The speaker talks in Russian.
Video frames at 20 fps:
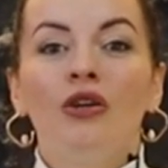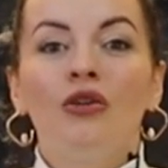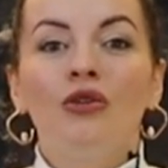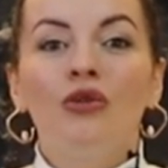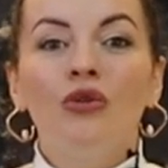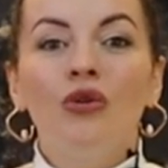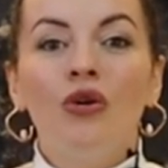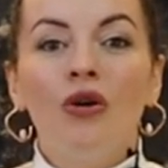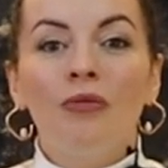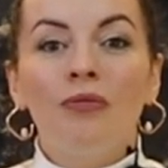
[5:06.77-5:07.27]

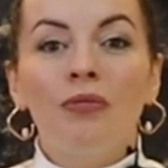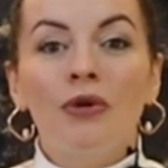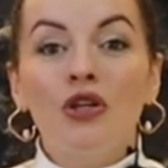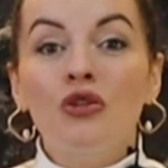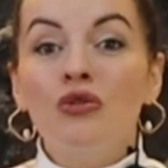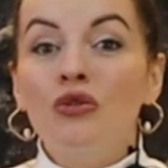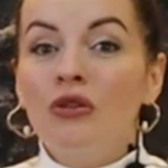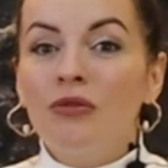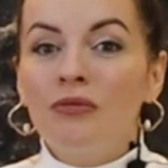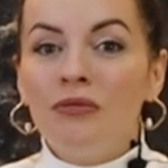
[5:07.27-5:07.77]
Но
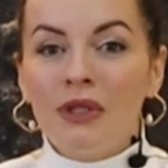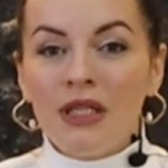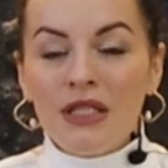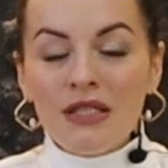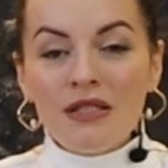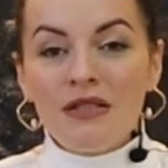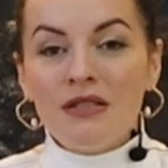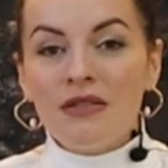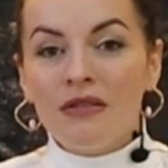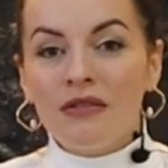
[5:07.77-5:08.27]
прошел
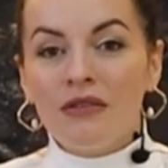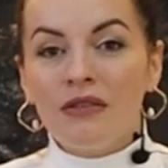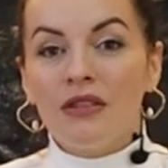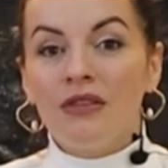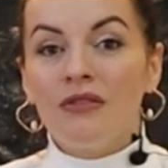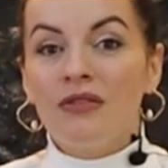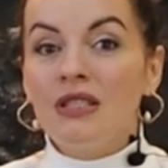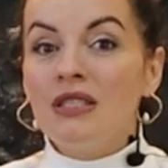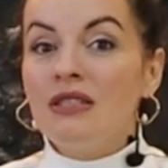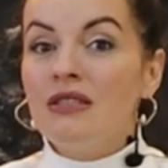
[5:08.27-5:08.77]
месяц,
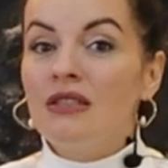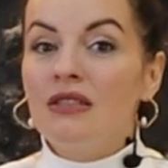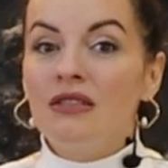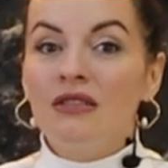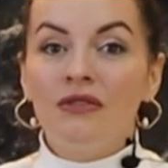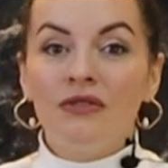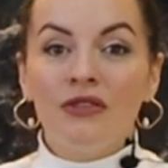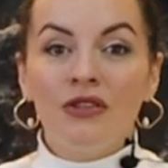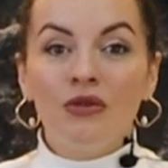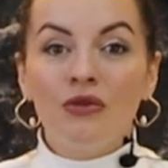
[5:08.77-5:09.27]
и вес не
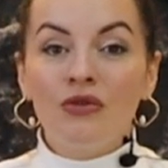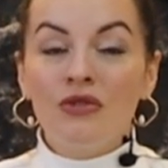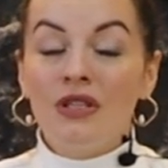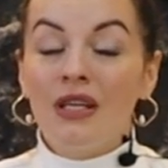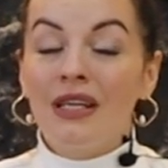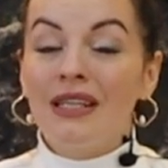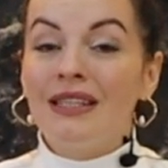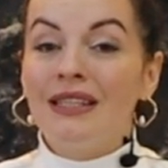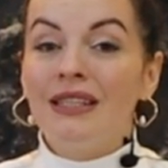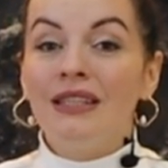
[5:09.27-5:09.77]

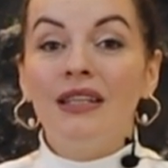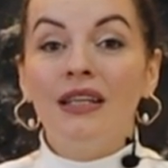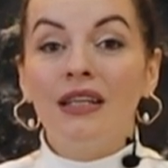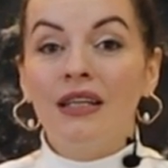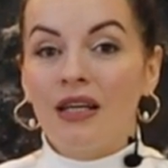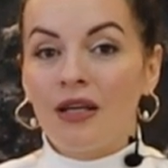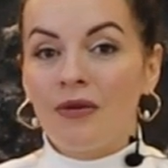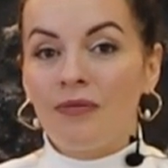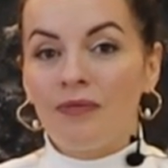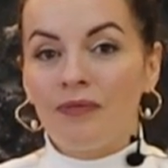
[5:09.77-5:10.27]
сдвинулся ни на
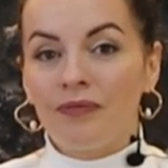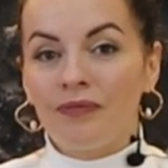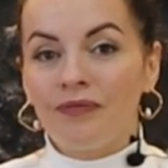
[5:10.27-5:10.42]
грамм.